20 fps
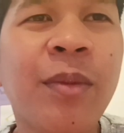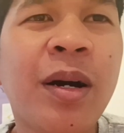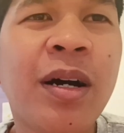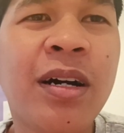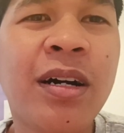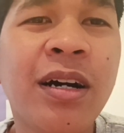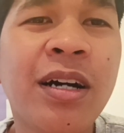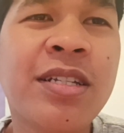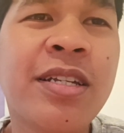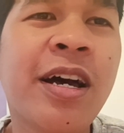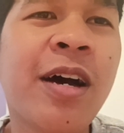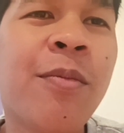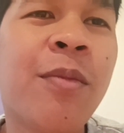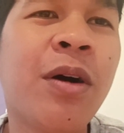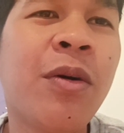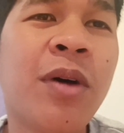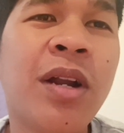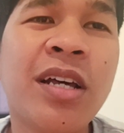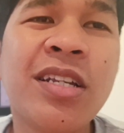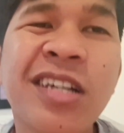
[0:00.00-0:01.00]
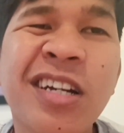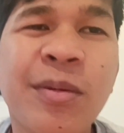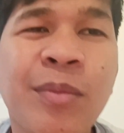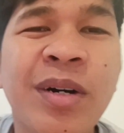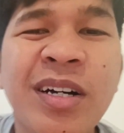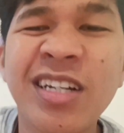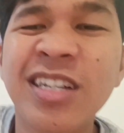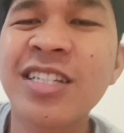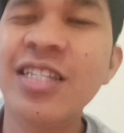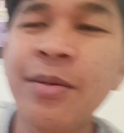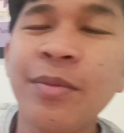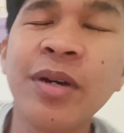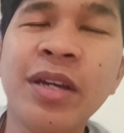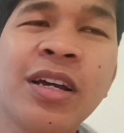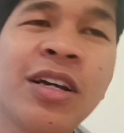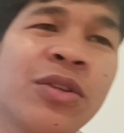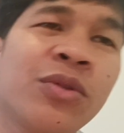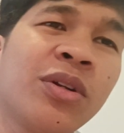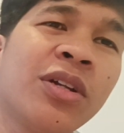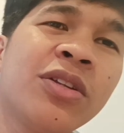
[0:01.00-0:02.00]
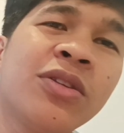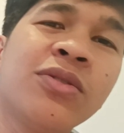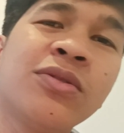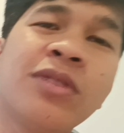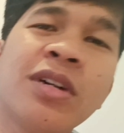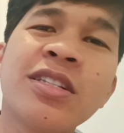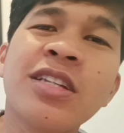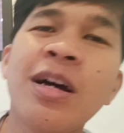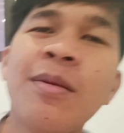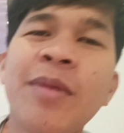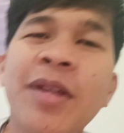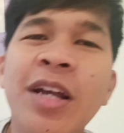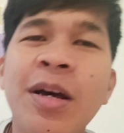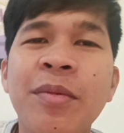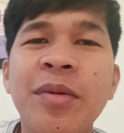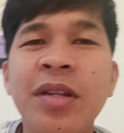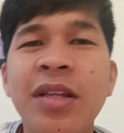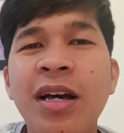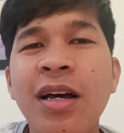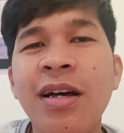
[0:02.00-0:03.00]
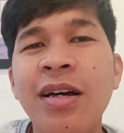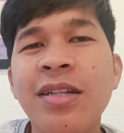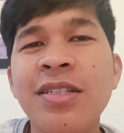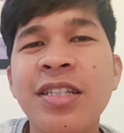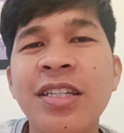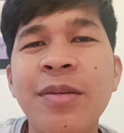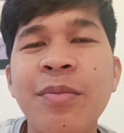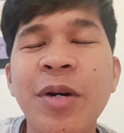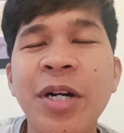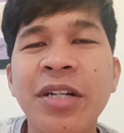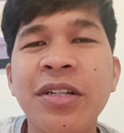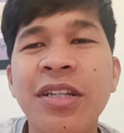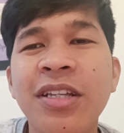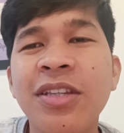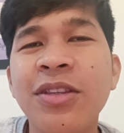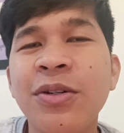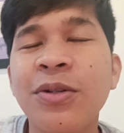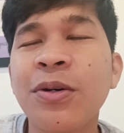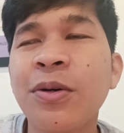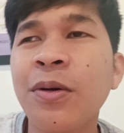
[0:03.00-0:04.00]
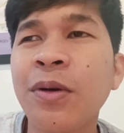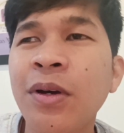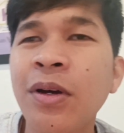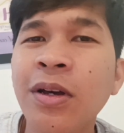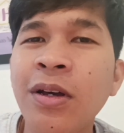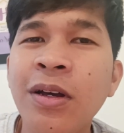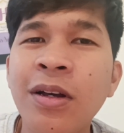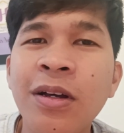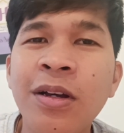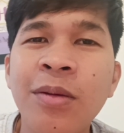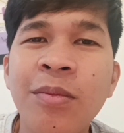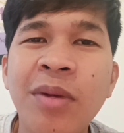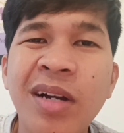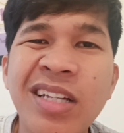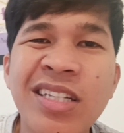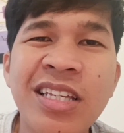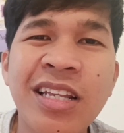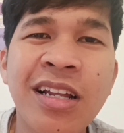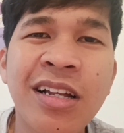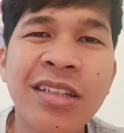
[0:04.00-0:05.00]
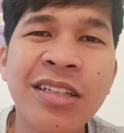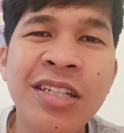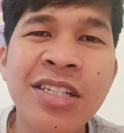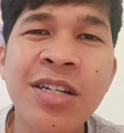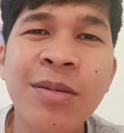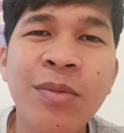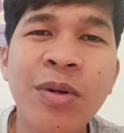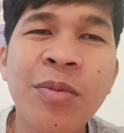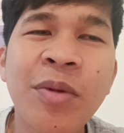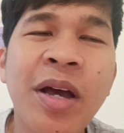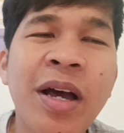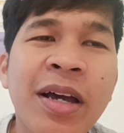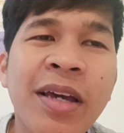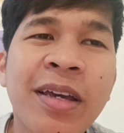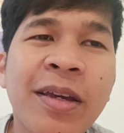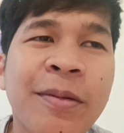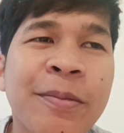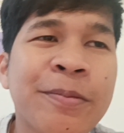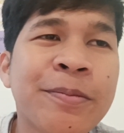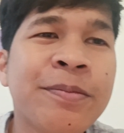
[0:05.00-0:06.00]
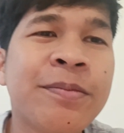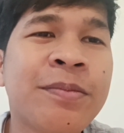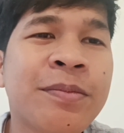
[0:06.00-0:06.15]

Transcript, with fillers: ibang kasama, wala siyang ibang kasabay katulad nung kasama namin ni ah, si Mark dito. Mag-isa lang din siya bumiyahe.